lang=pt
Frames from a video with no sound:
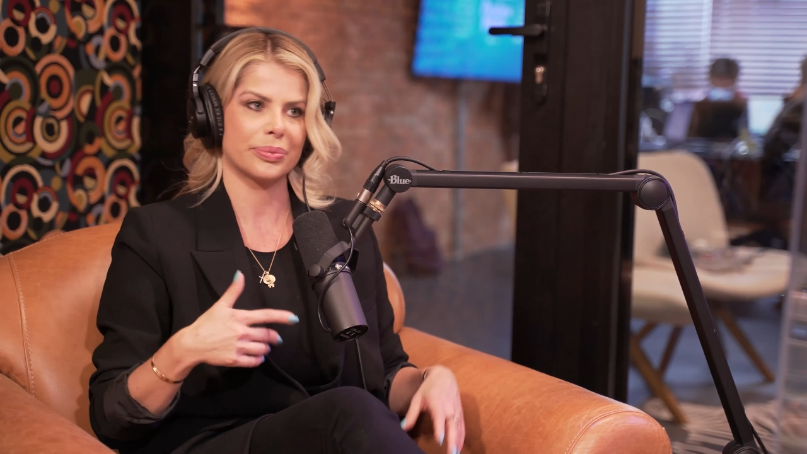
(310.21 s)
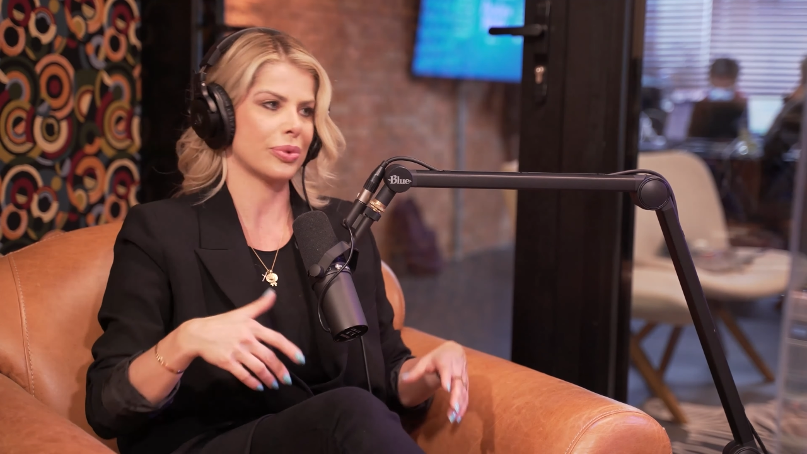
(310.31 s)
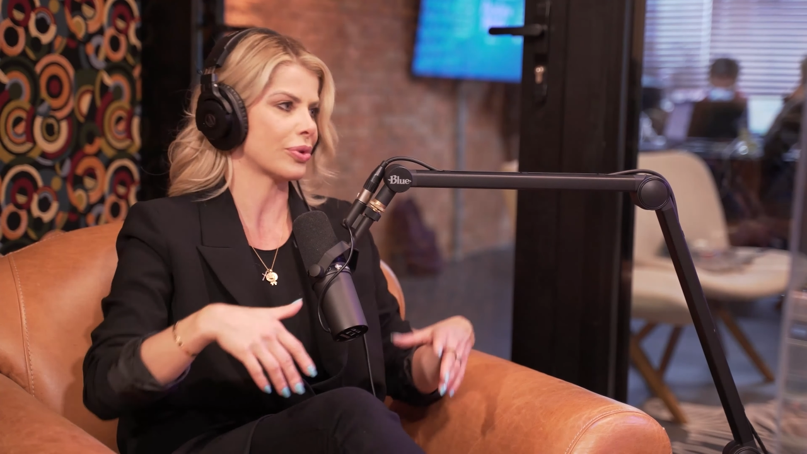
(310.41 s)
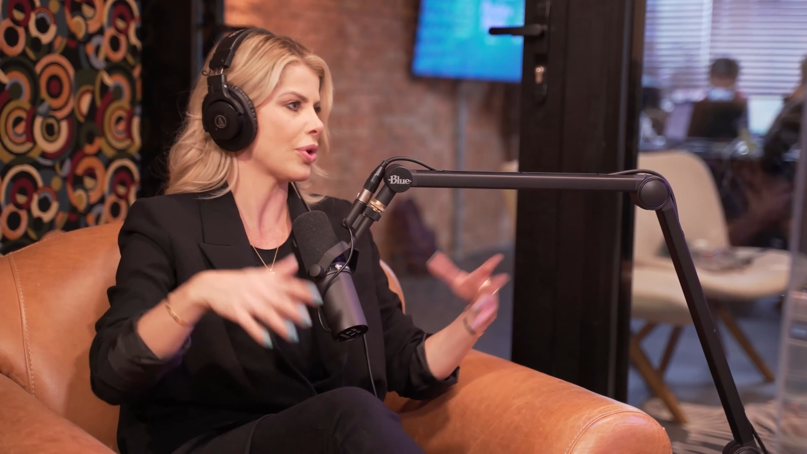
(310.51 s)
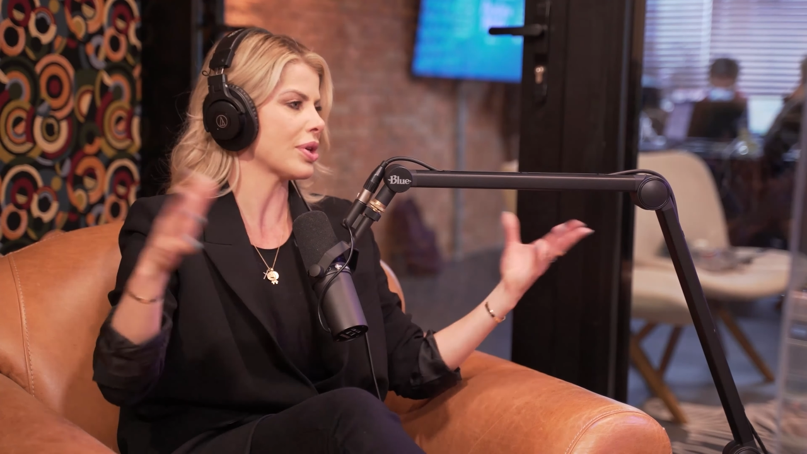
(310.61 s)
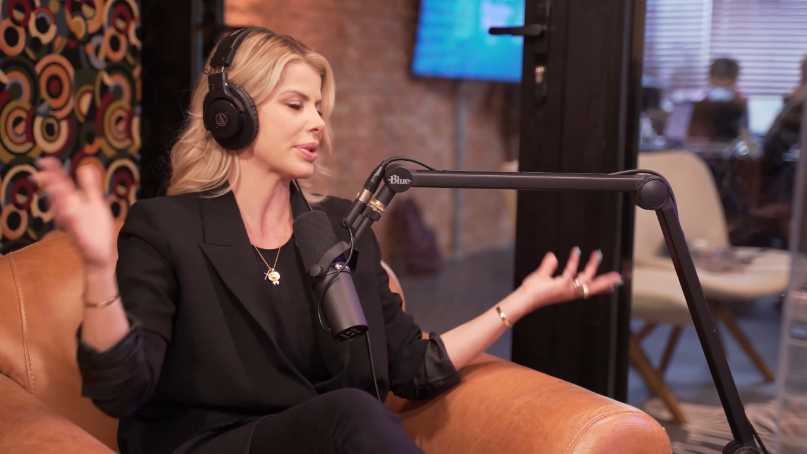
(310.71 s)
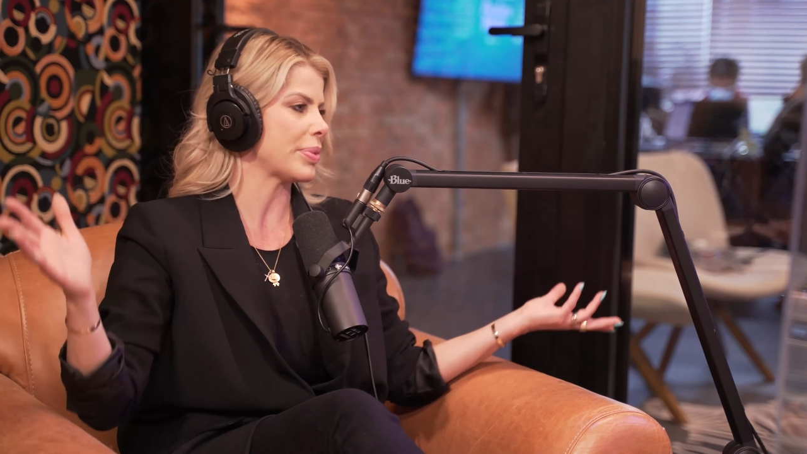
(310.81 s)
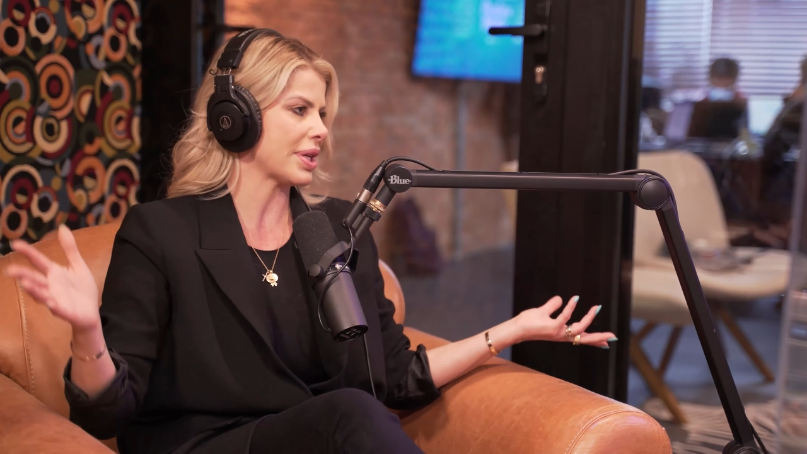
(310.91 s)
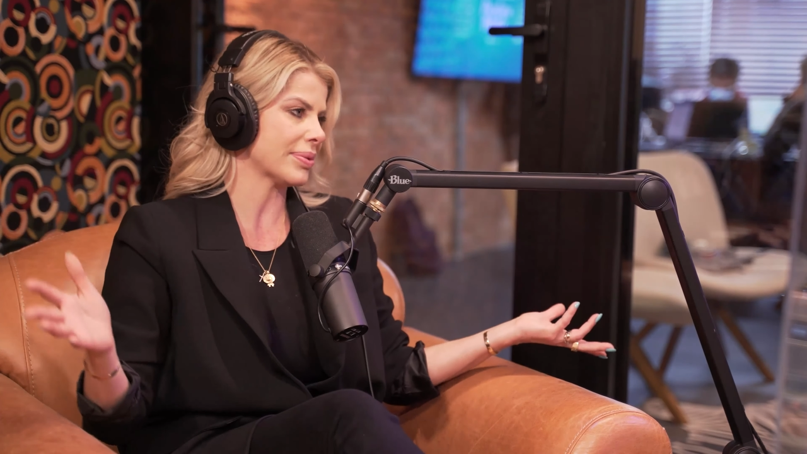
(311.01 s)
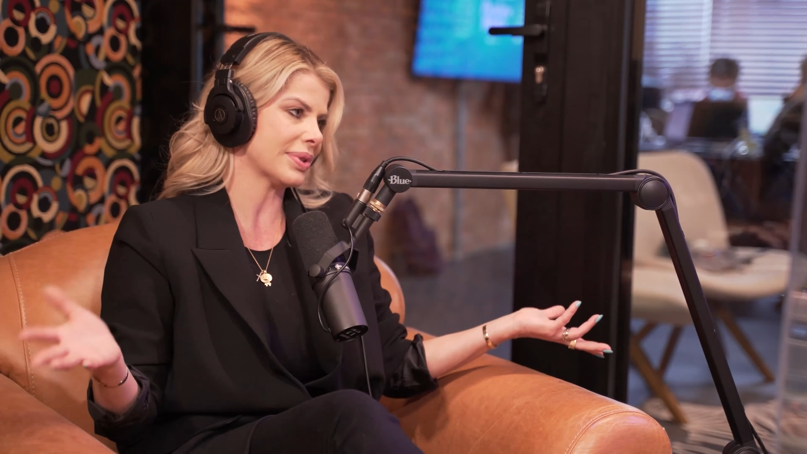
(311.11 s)
por nós
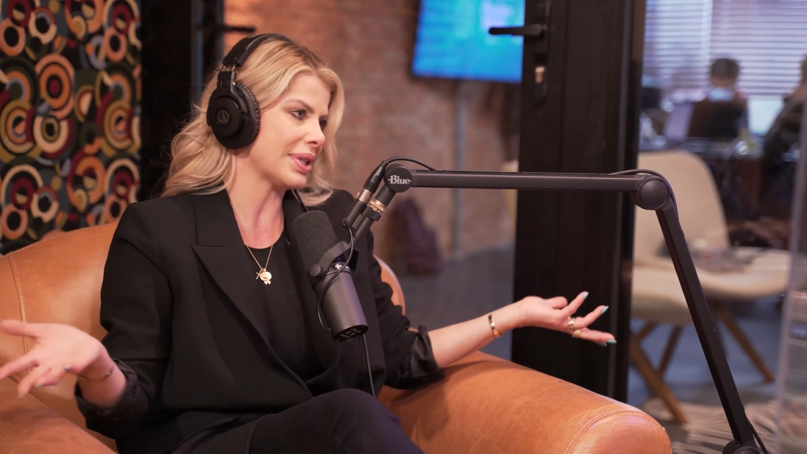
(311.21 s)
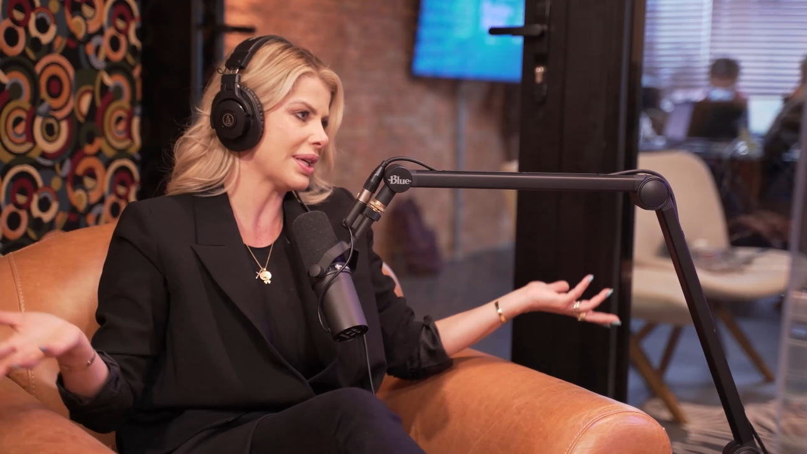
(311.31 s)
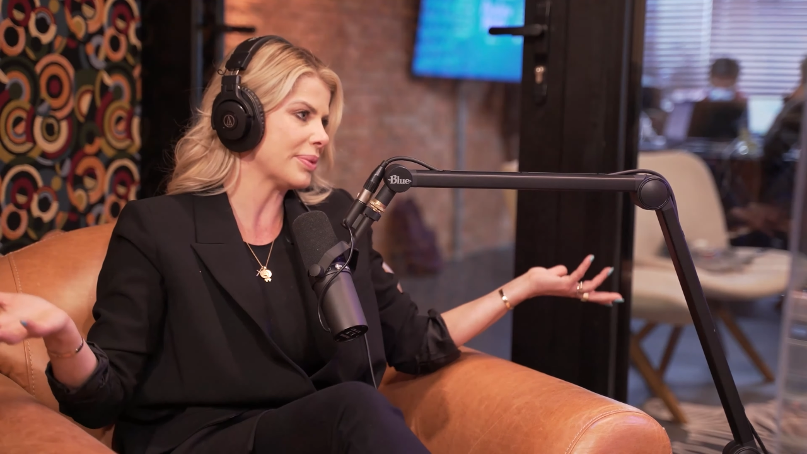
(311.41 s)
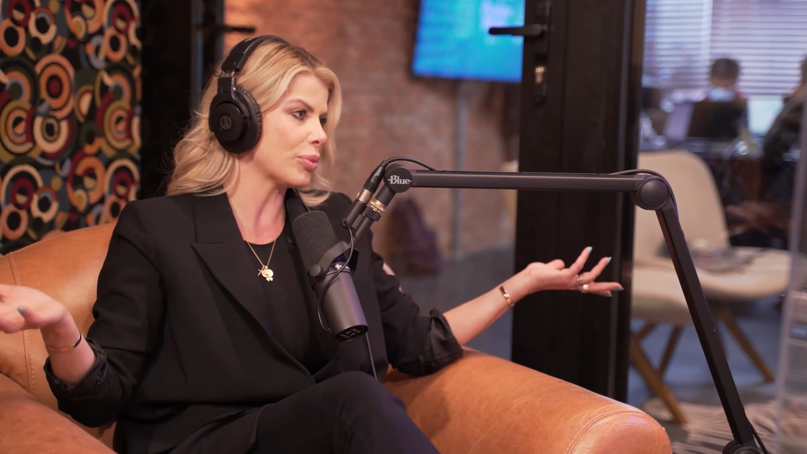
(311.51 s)
mesmos, né?